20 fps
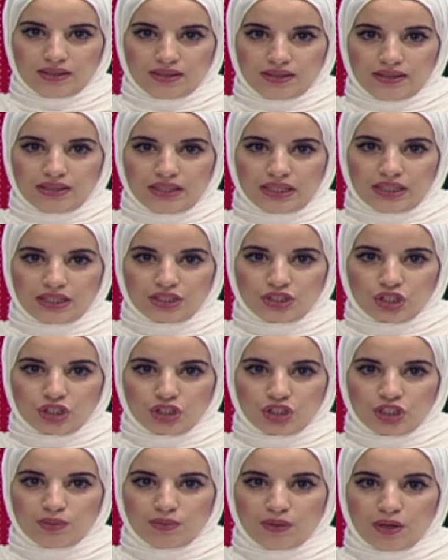ناقش
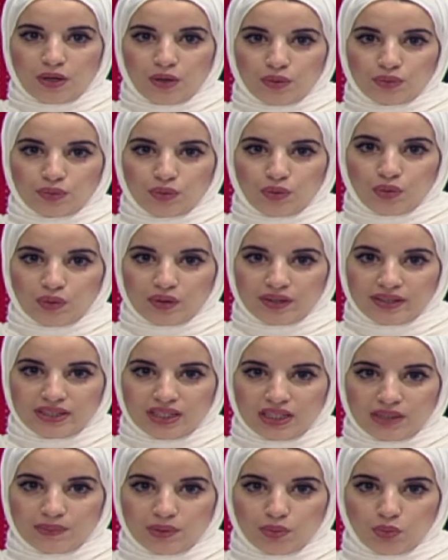اجتماع
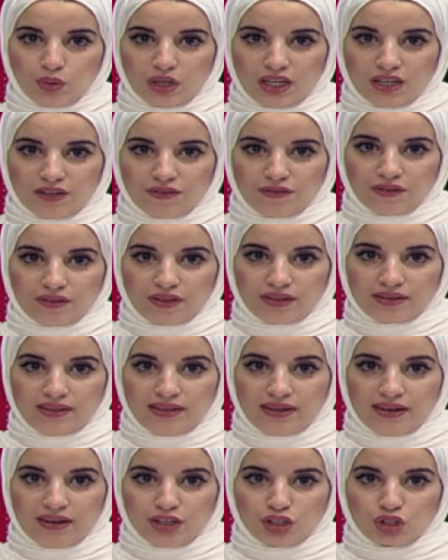عقد بمحافظة
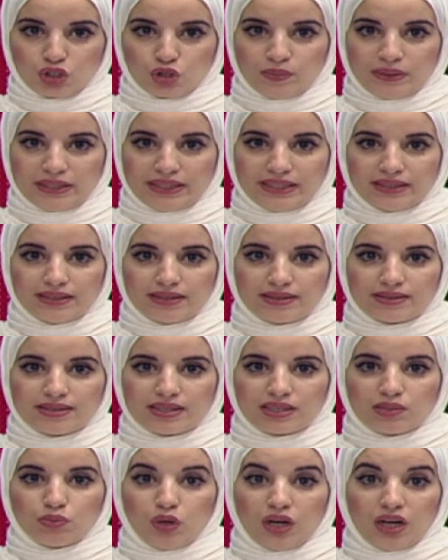لاحج
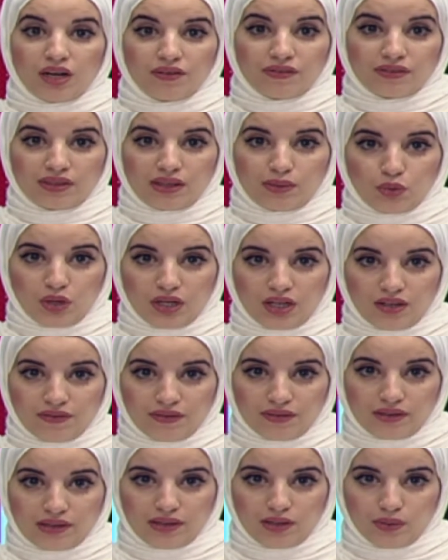برئاسة محافظ
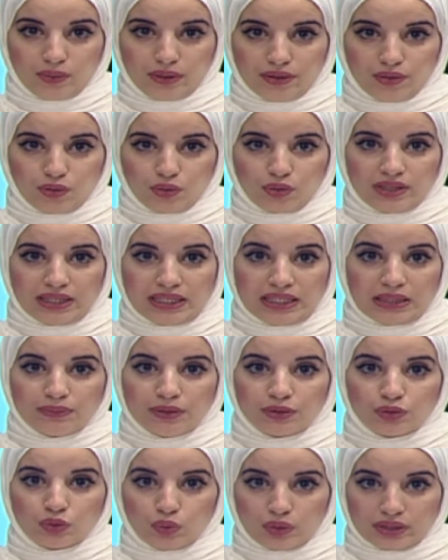المحافظة لواء ركن
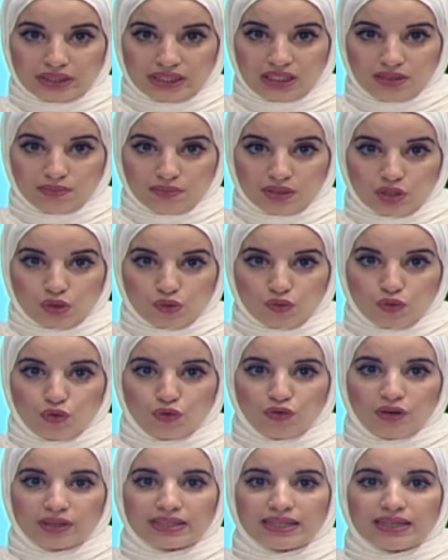أحمد تركي
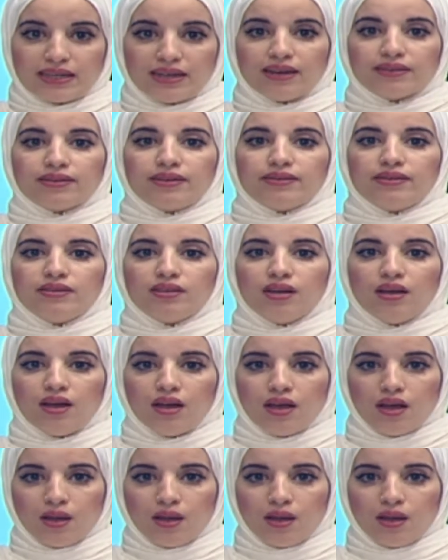مصفوفة عدد